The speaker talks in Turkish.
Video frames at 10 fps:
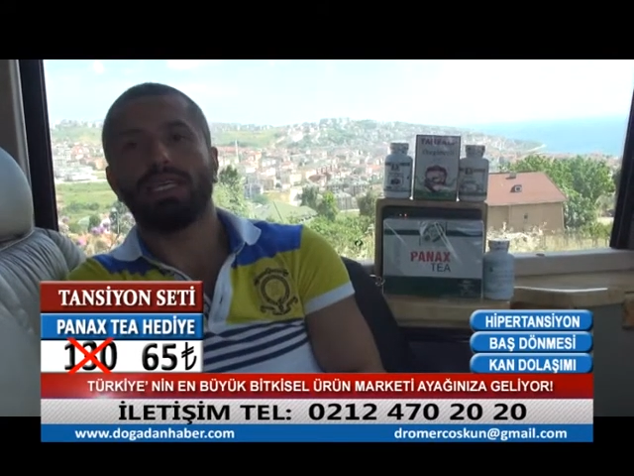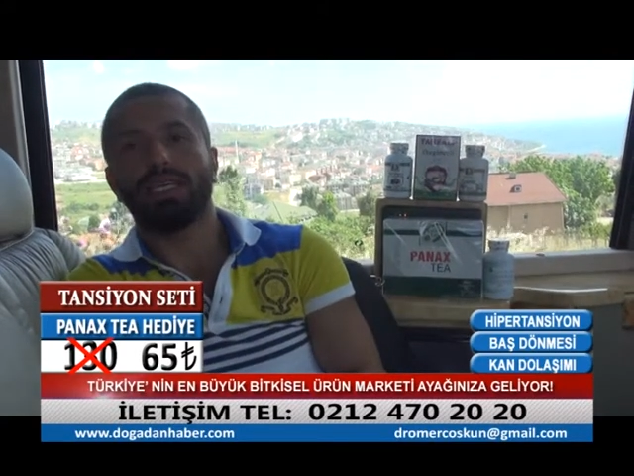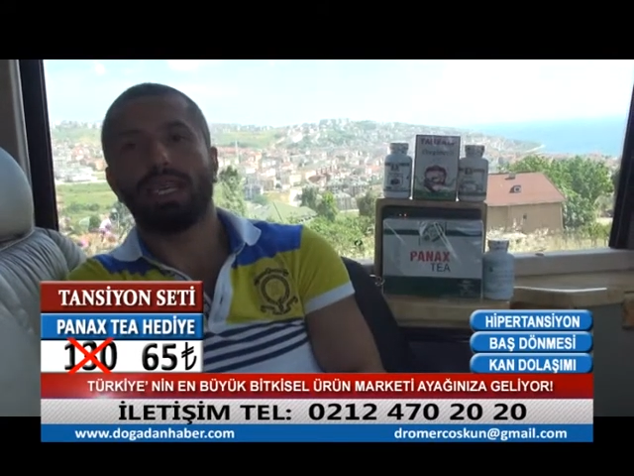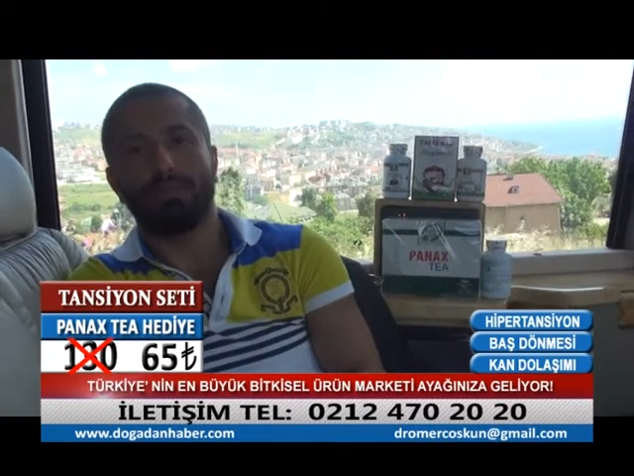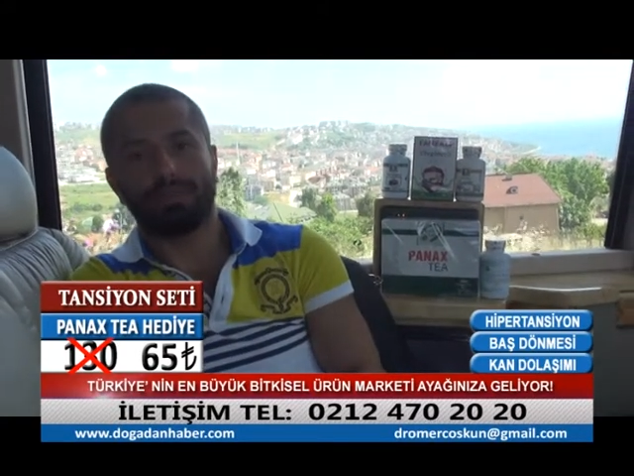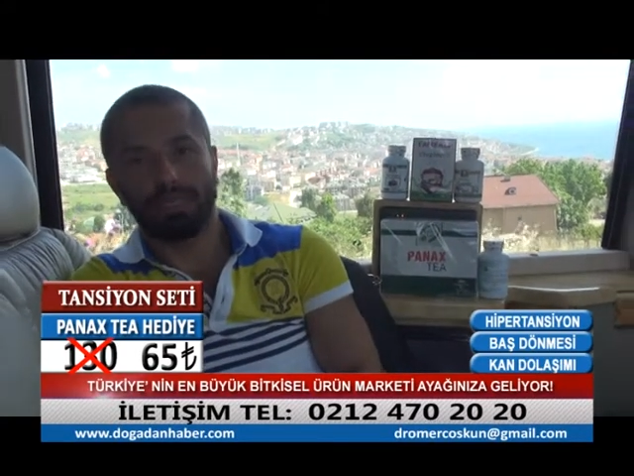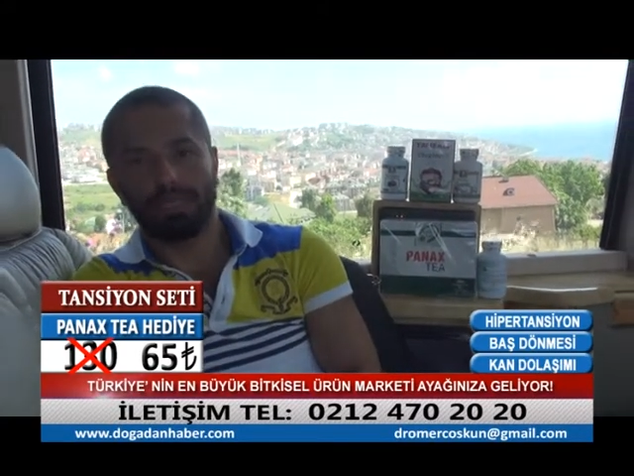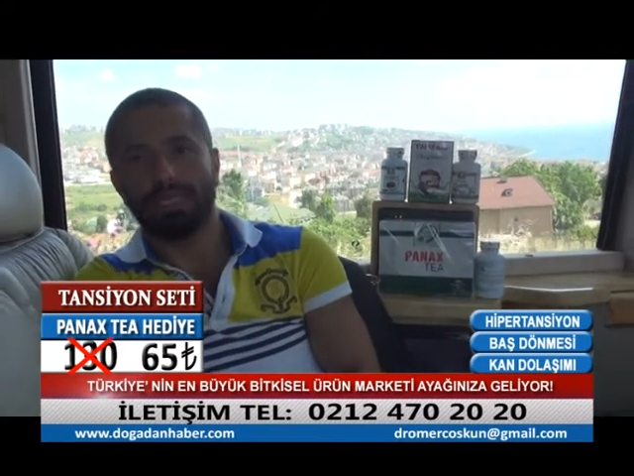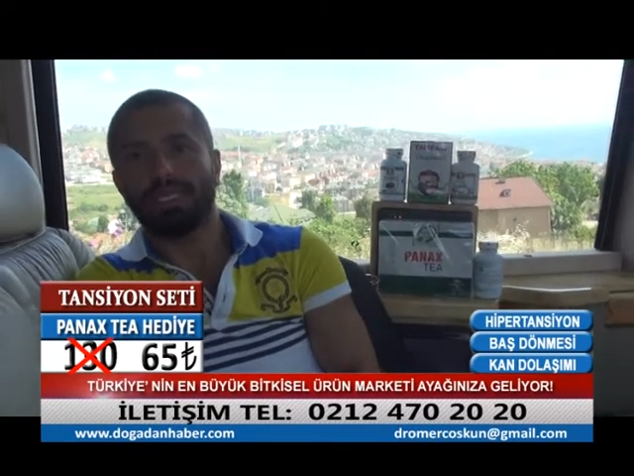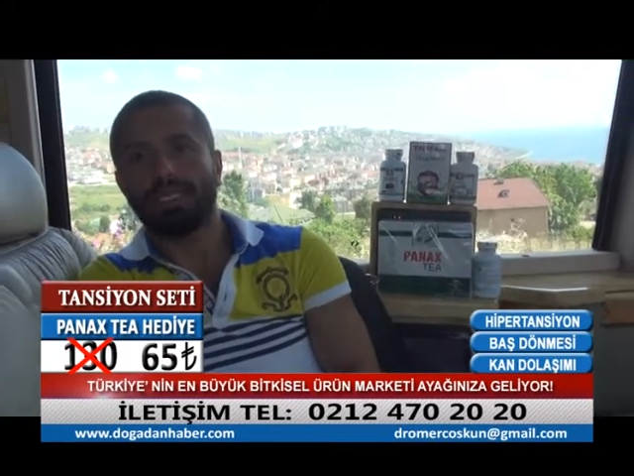yaptı,
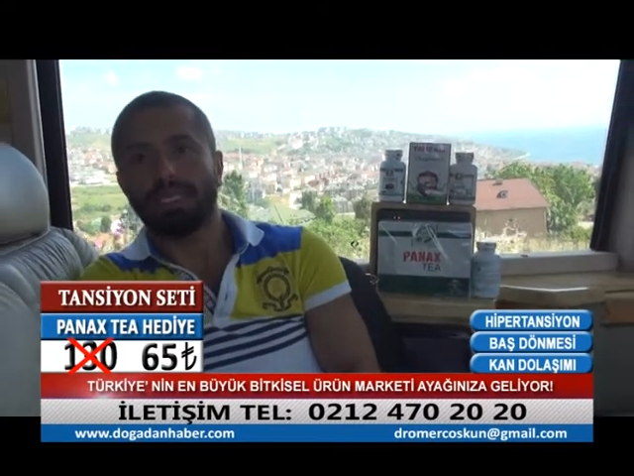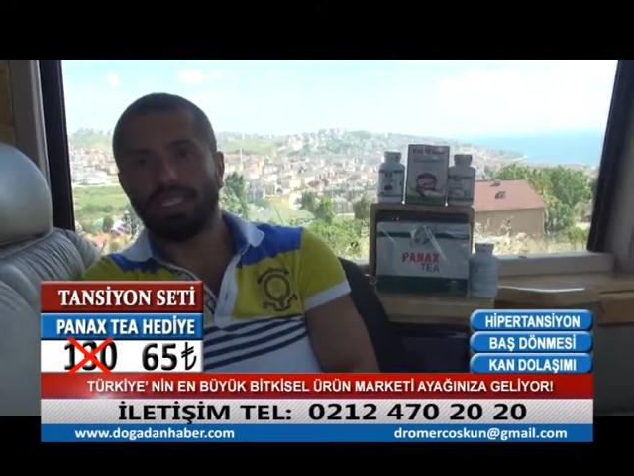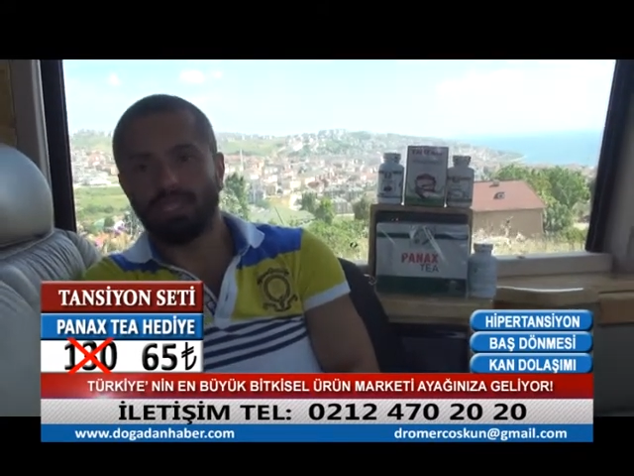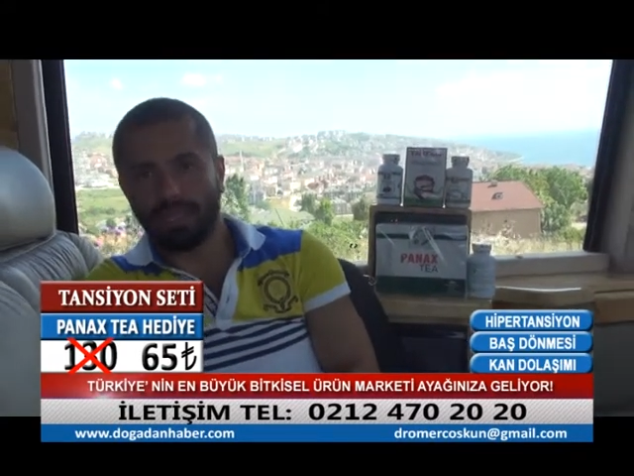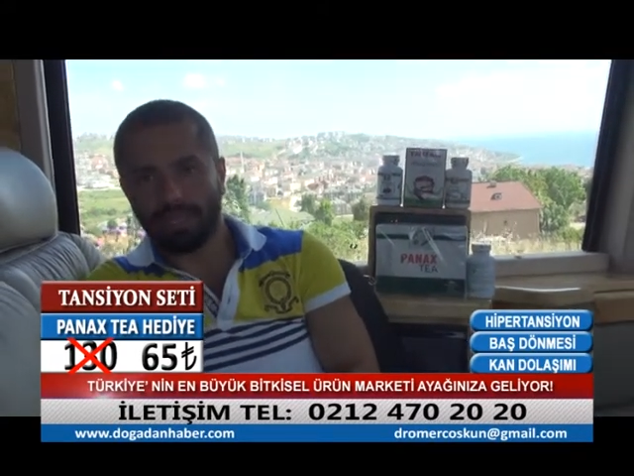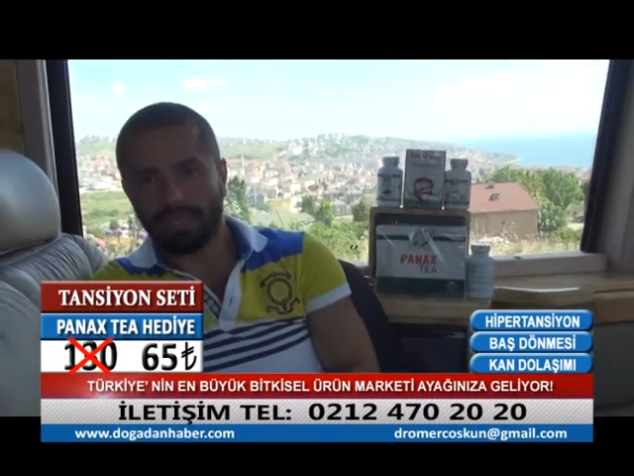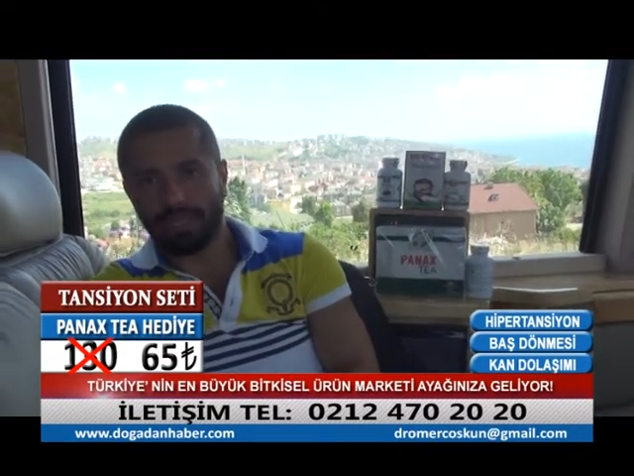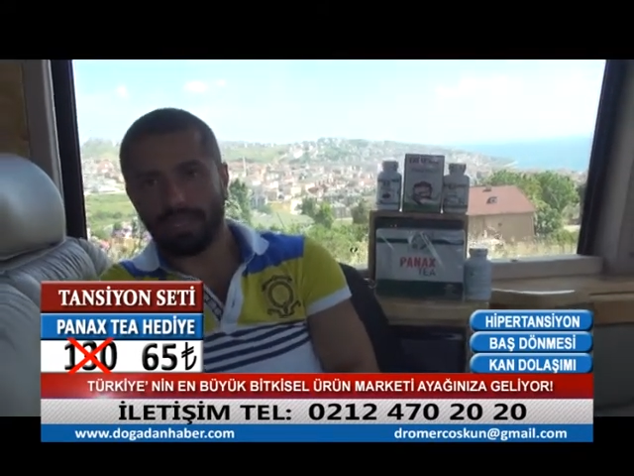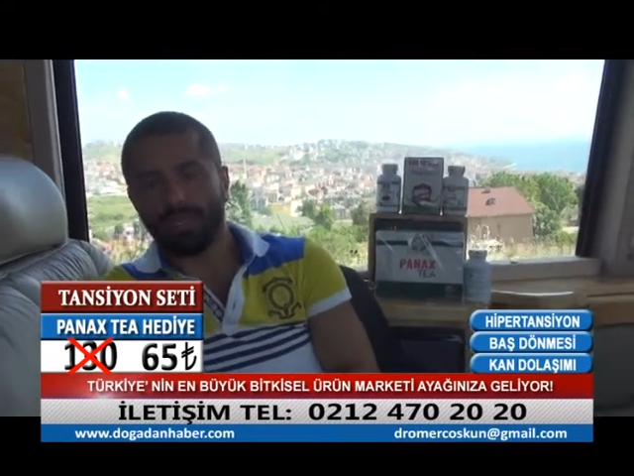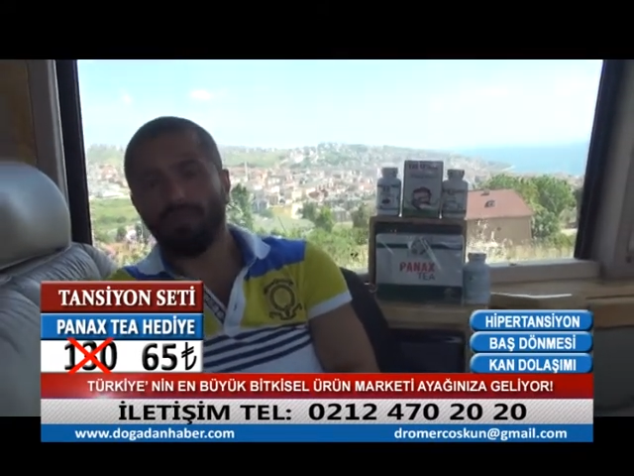
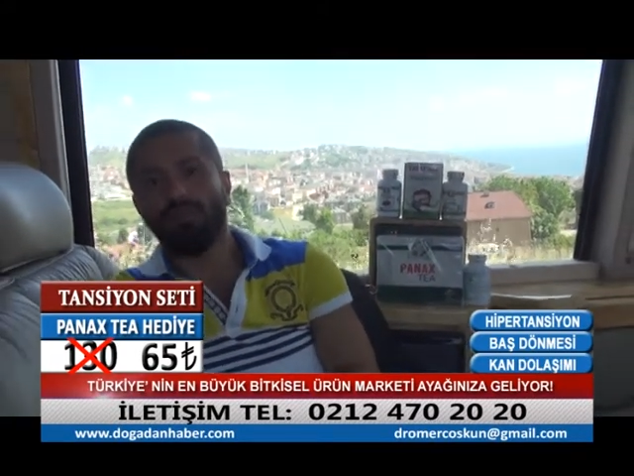inceledi ve